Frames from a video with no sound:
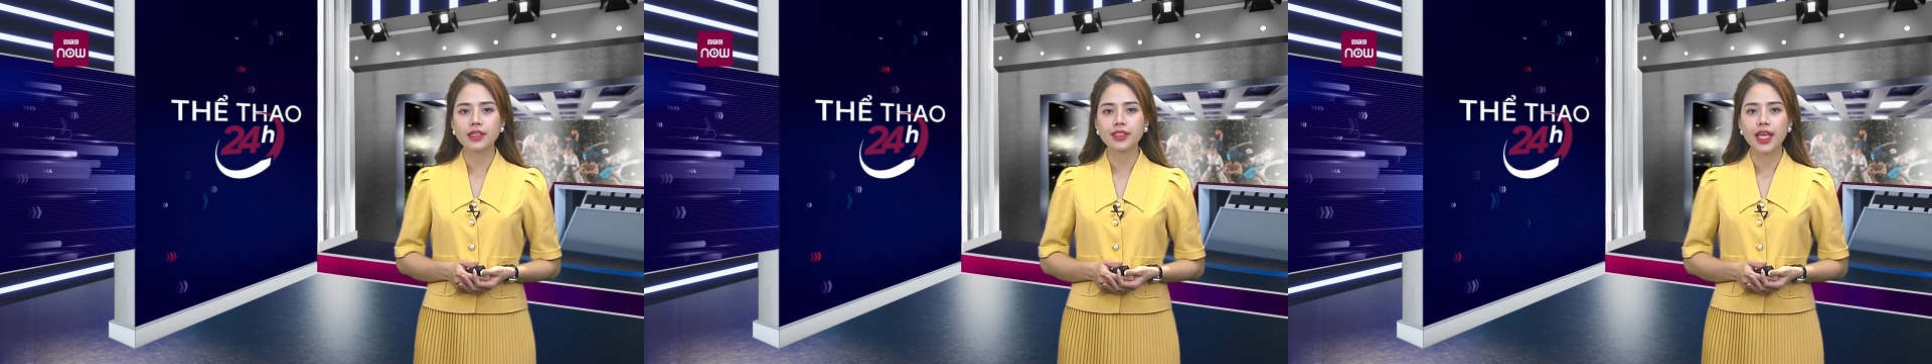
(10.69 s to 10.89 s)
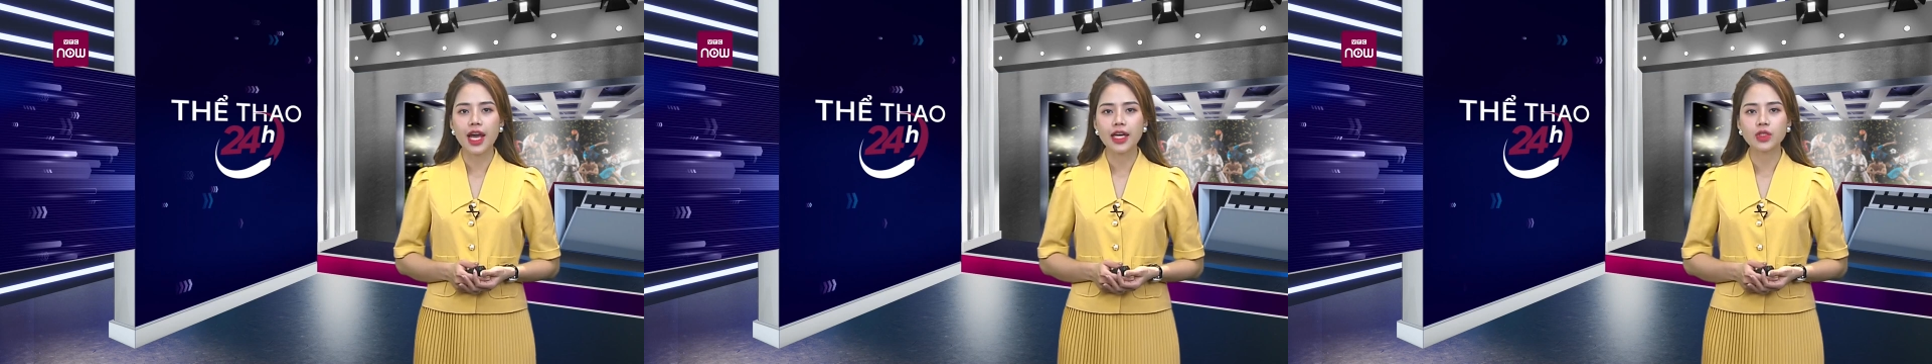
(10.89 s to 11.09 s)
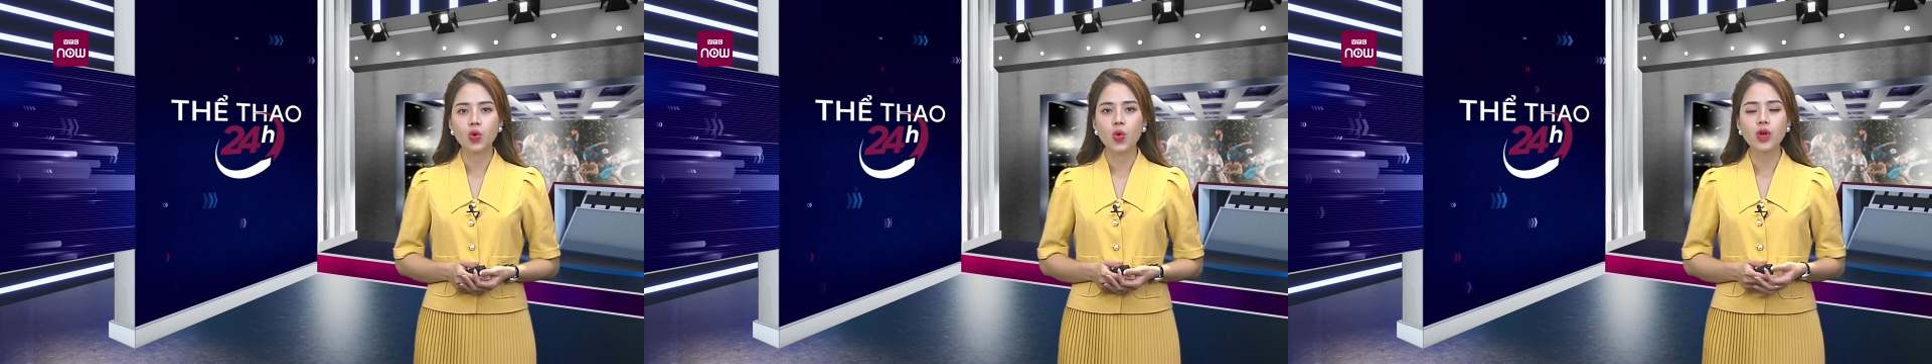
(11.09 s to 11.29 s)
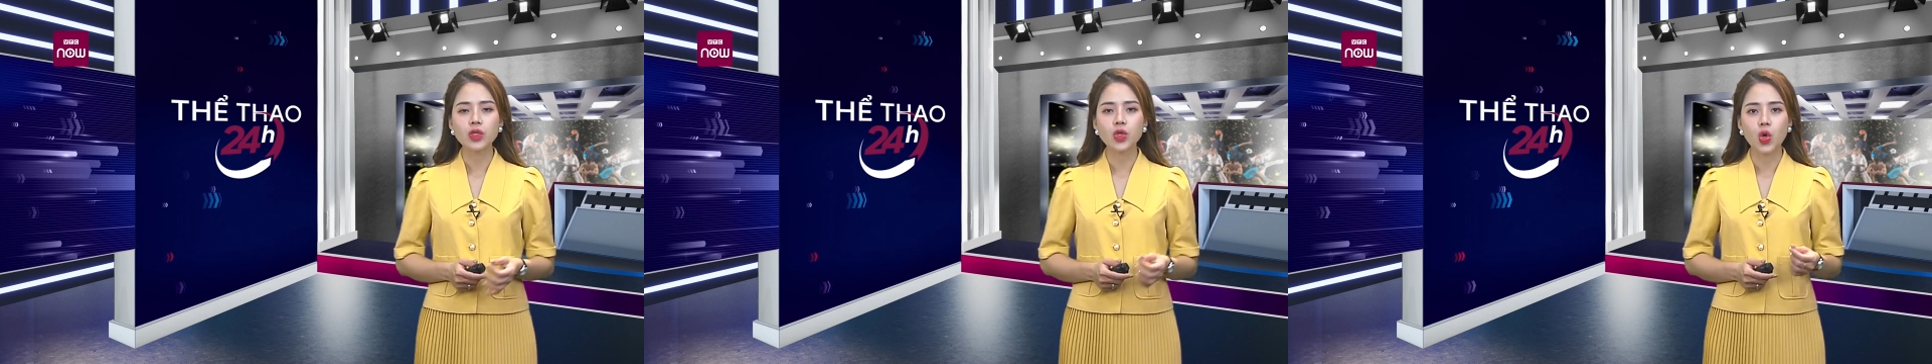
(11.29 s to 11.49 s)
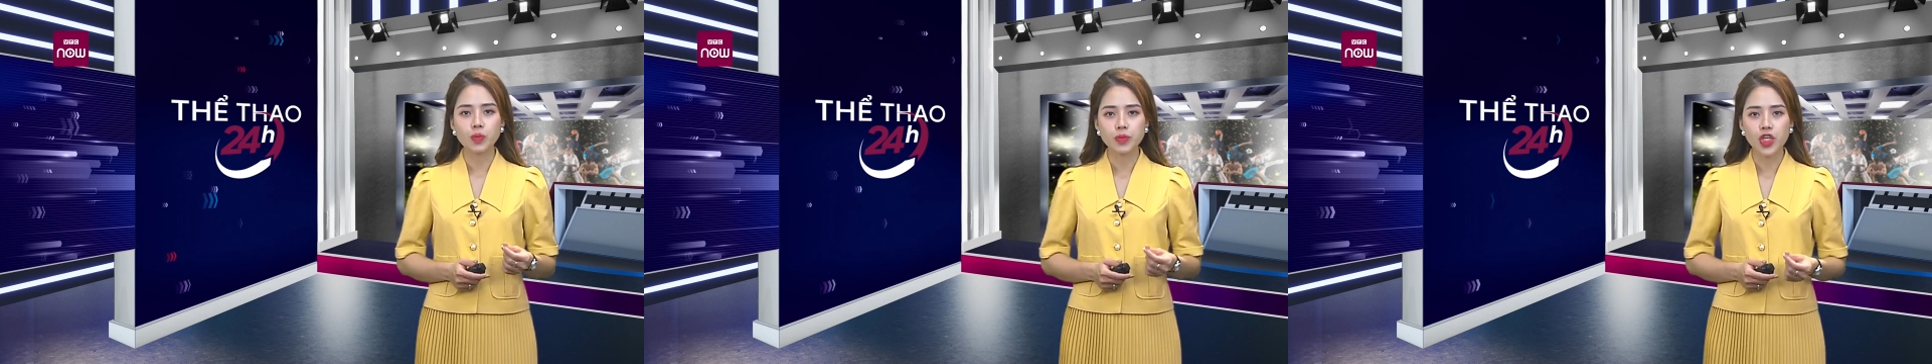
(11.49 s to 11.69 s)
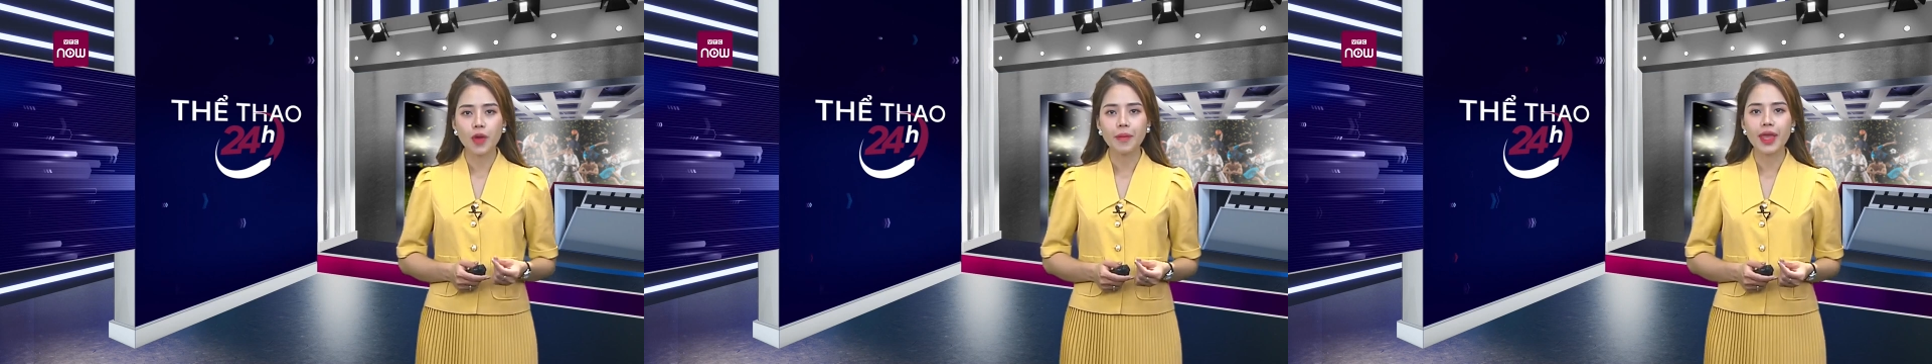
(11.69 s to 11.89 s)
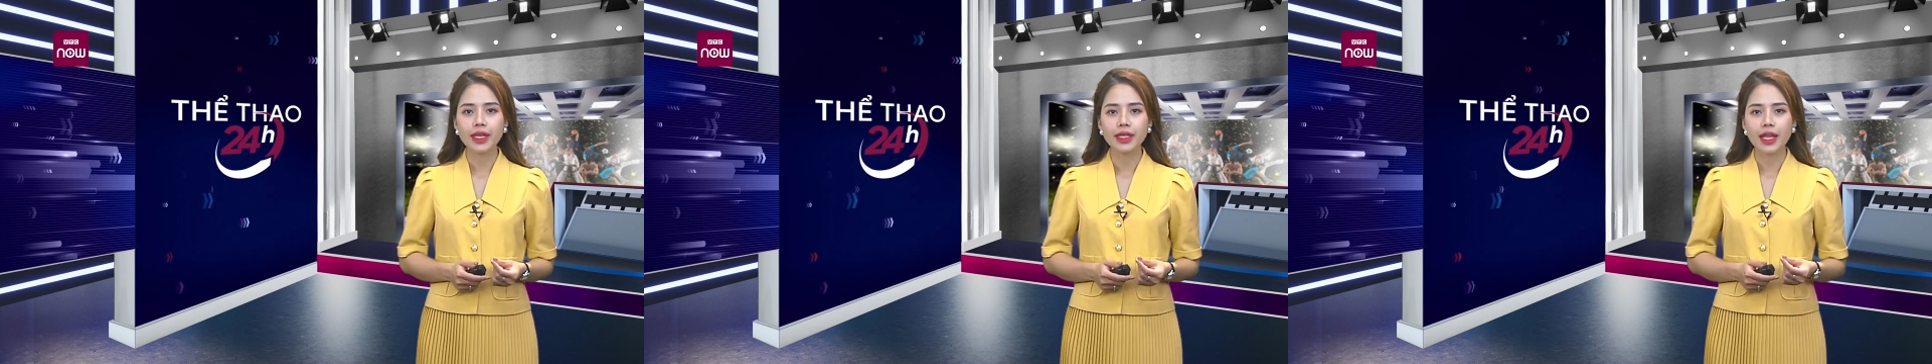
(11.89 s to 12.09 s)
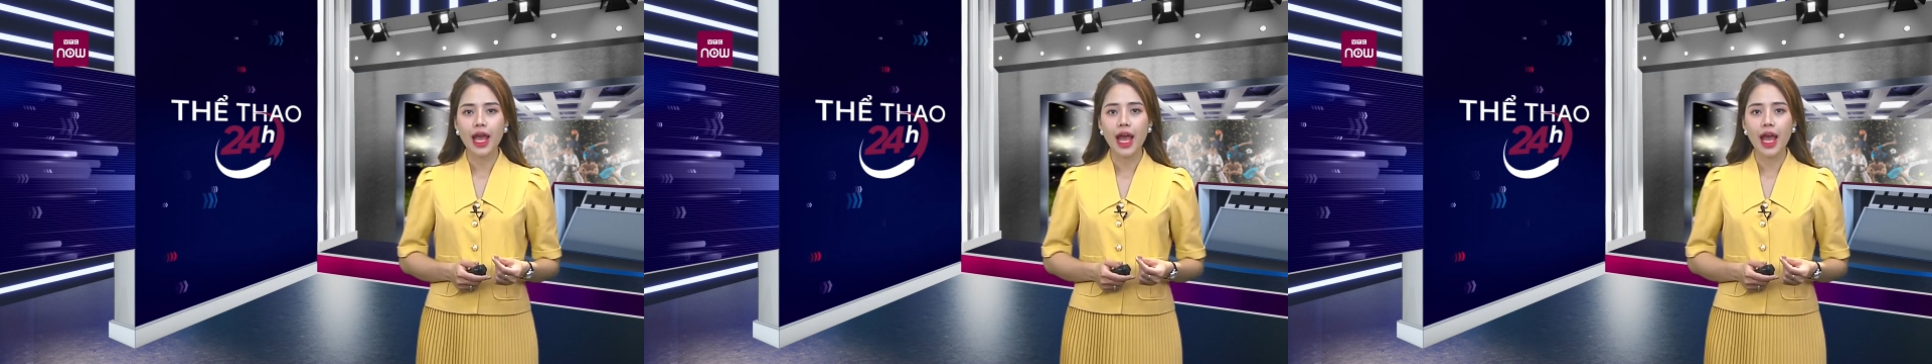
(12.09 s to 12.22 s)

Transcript: người Hàn Quốc cũng cho biết